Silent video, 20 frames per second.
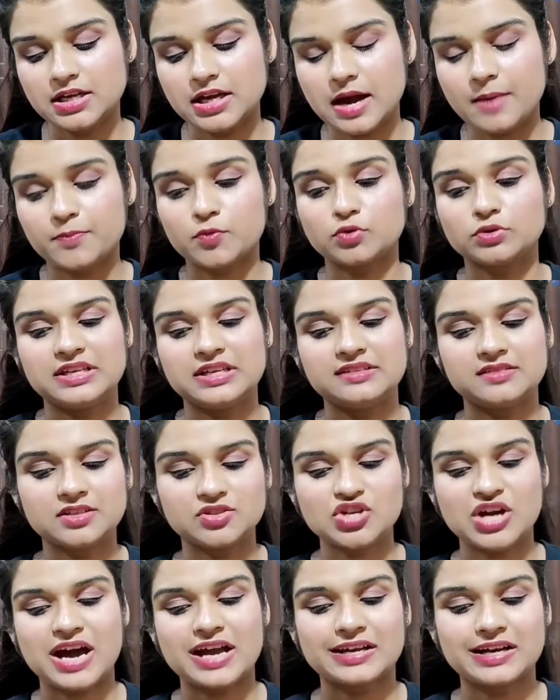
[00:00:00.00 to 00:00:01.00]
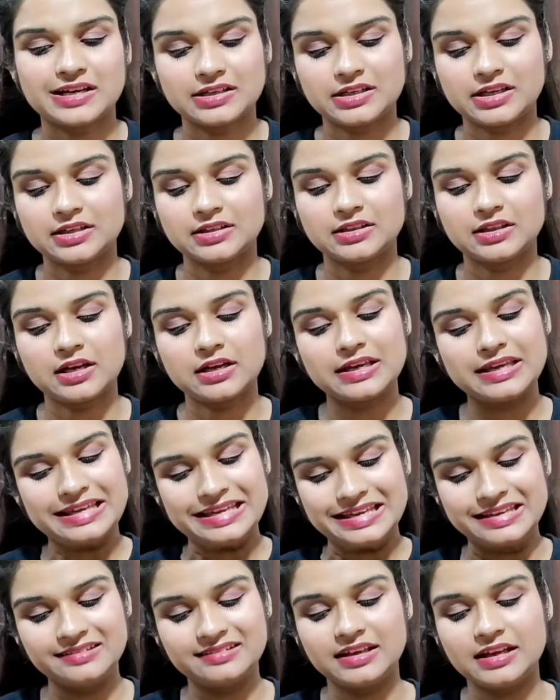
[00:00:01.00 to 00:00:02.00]
ये आपको तीन से चार घंटे तक
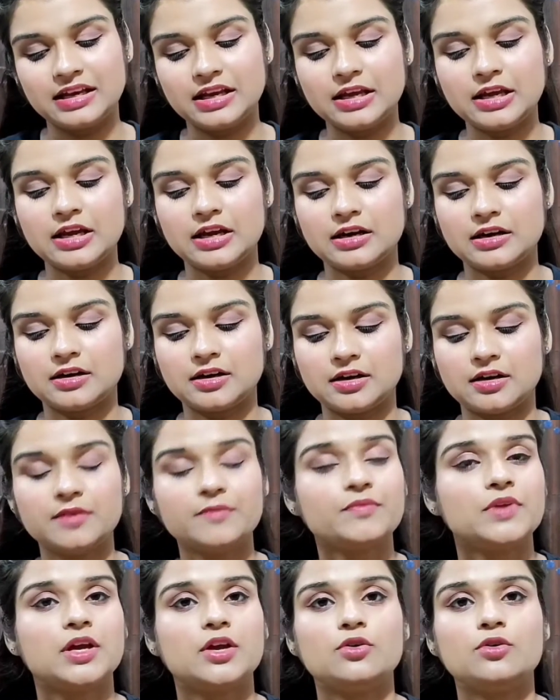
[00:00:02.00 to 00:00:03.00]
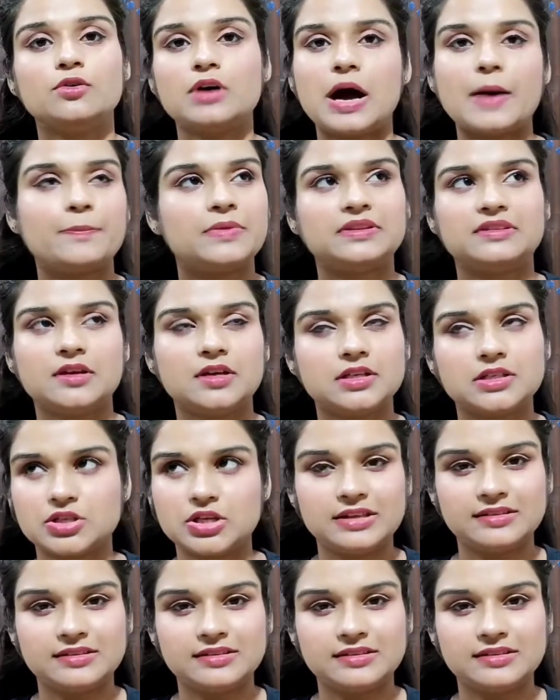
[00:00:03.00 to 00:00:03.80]
इजीली यू नो आप इसे